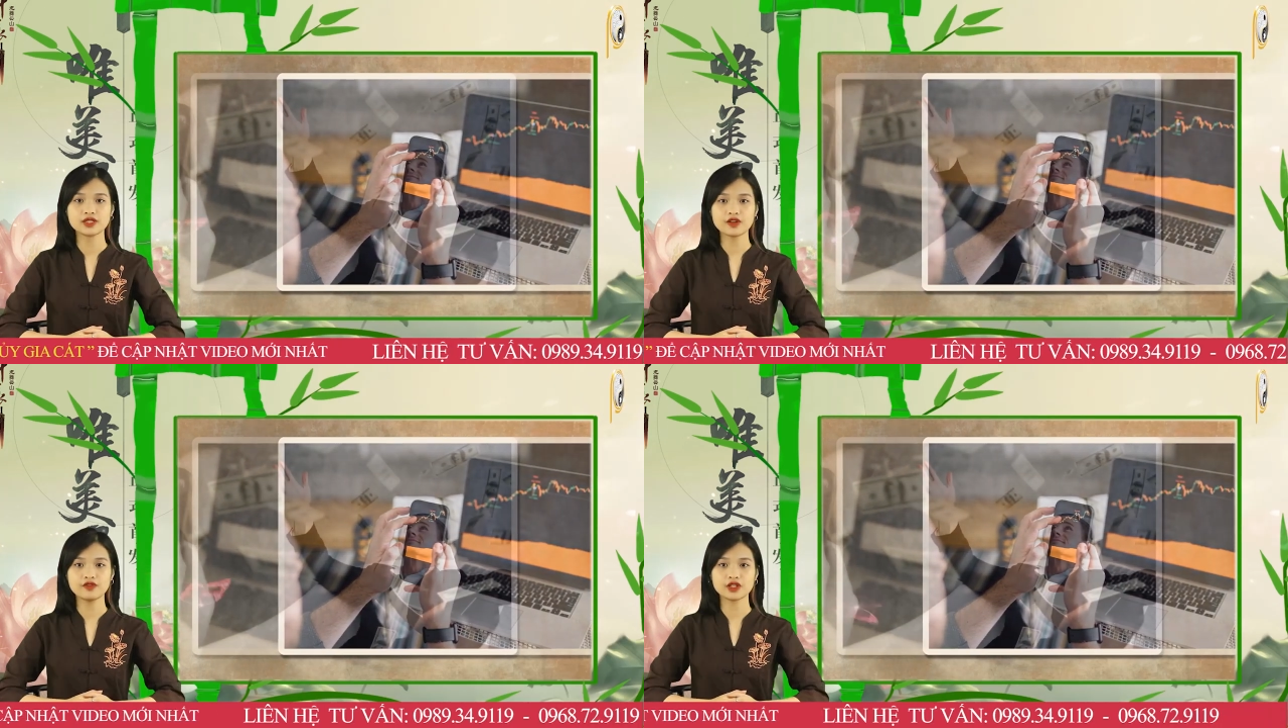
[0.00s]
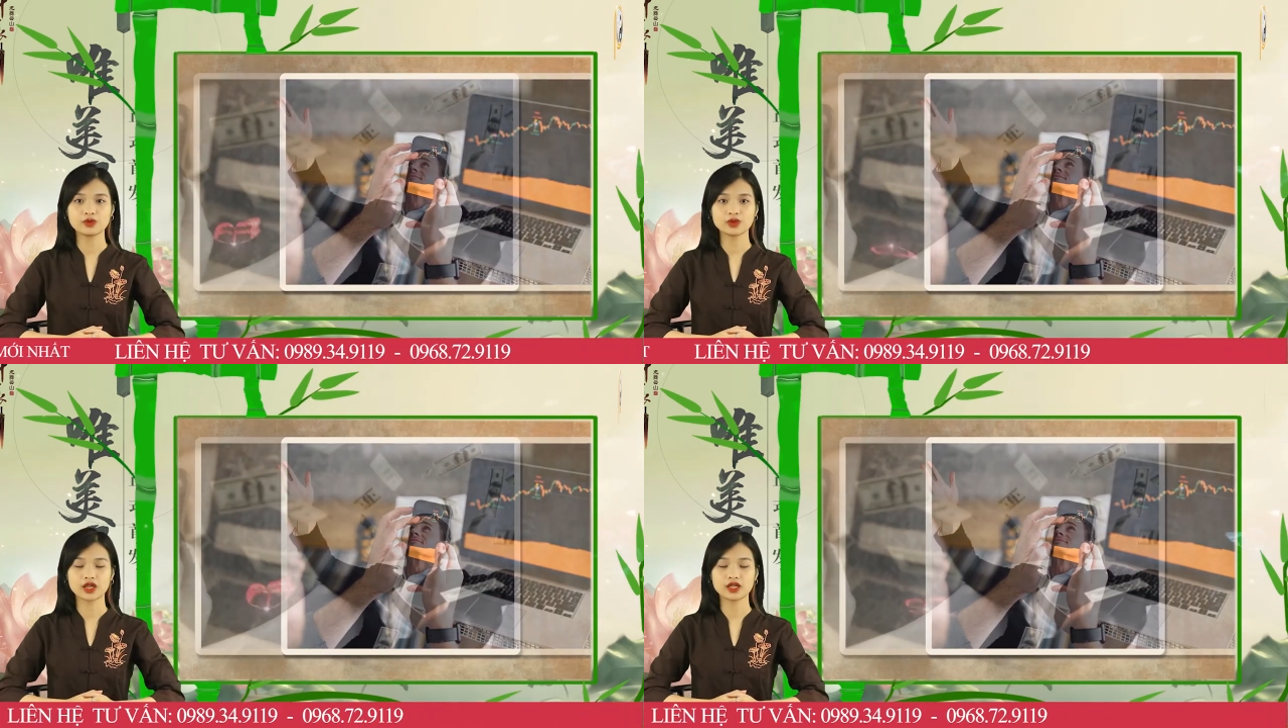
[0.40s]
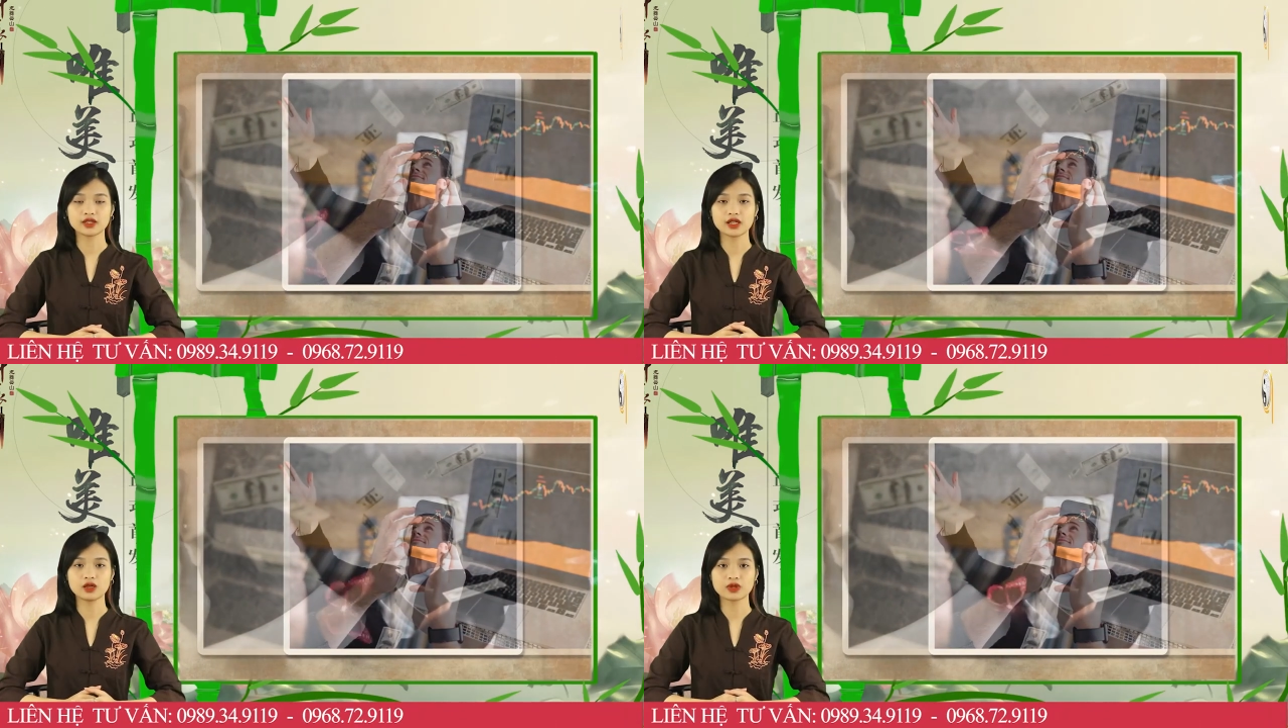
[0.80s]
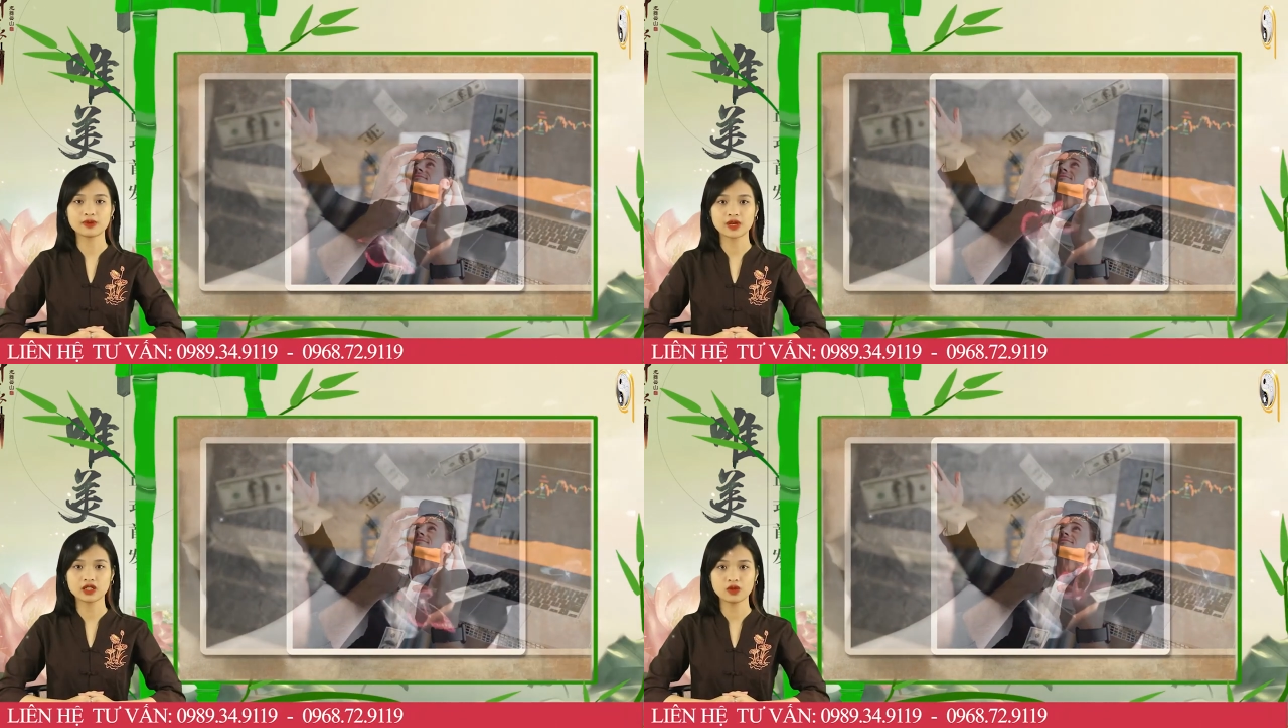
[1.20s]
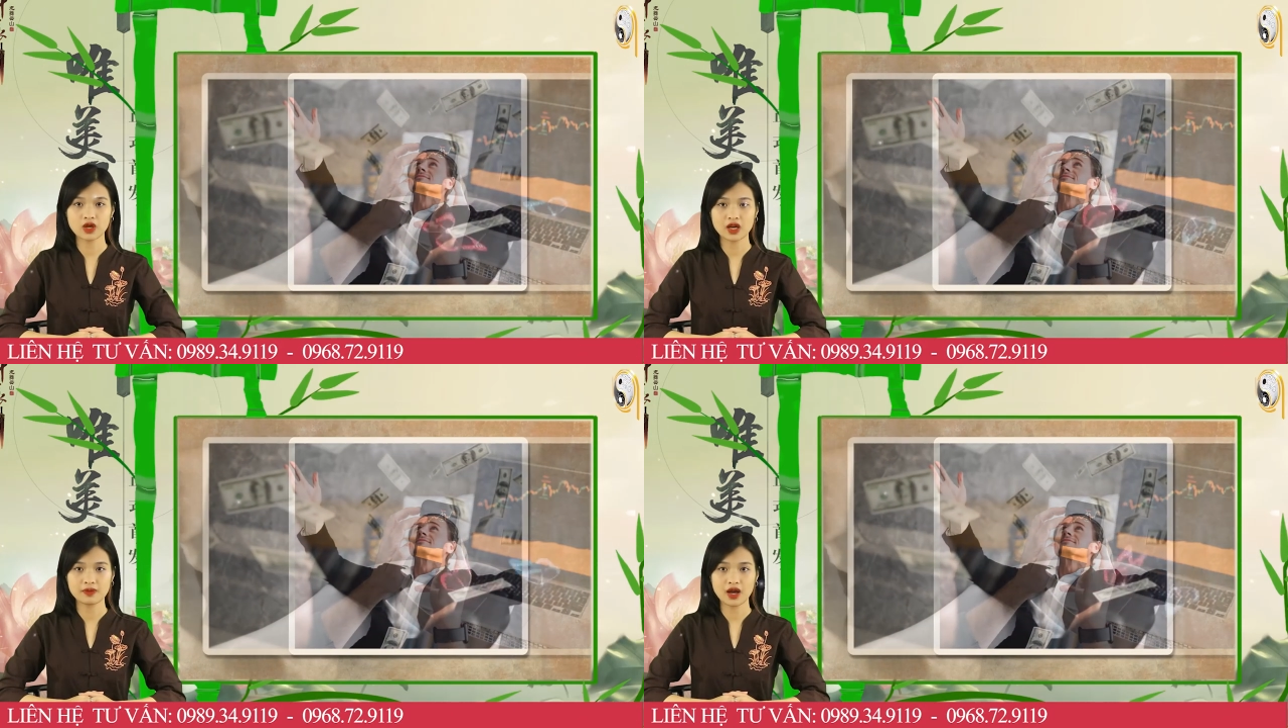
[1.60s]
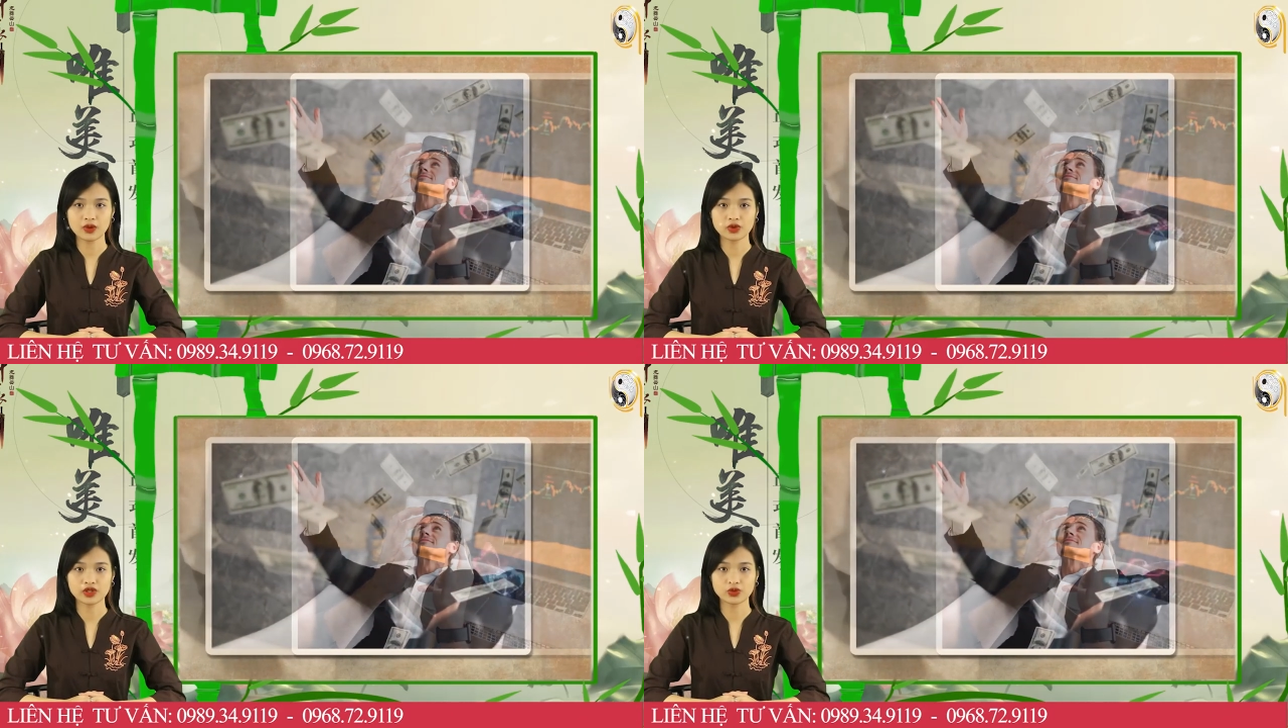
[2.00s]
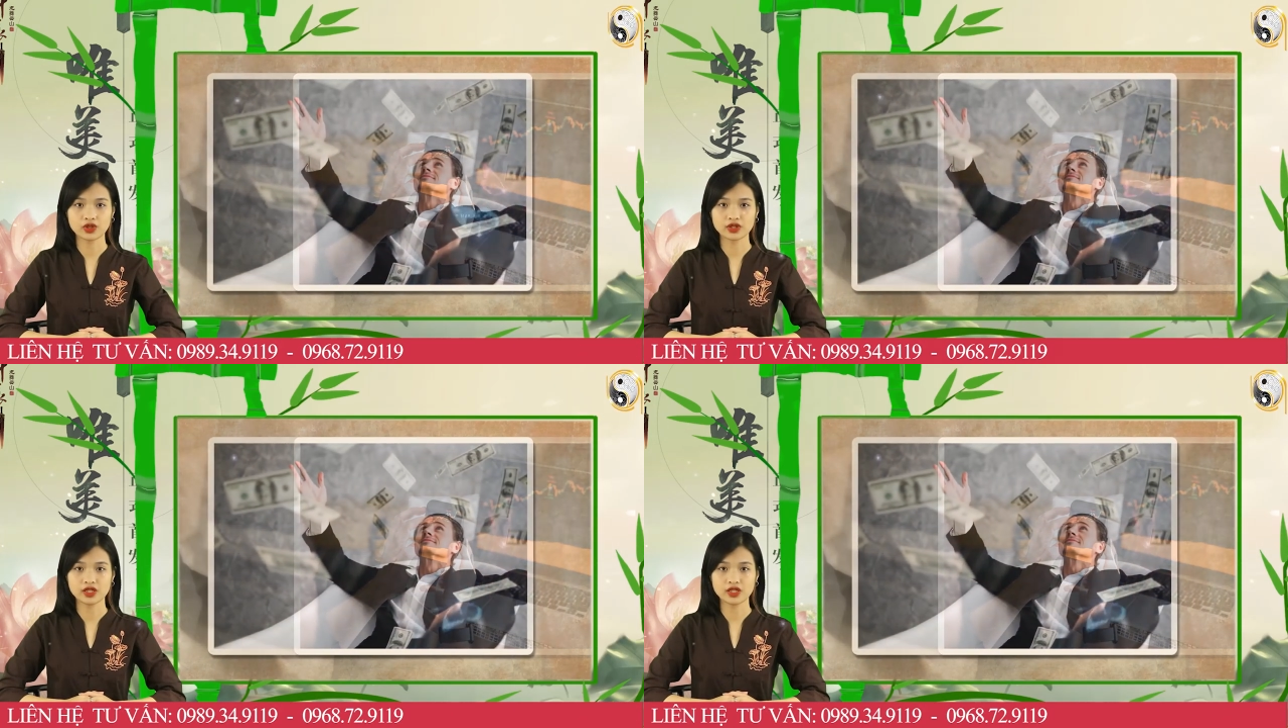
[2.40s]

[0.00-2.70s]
Xét về tổng thể, tài lộc năm 2023 của người tuổi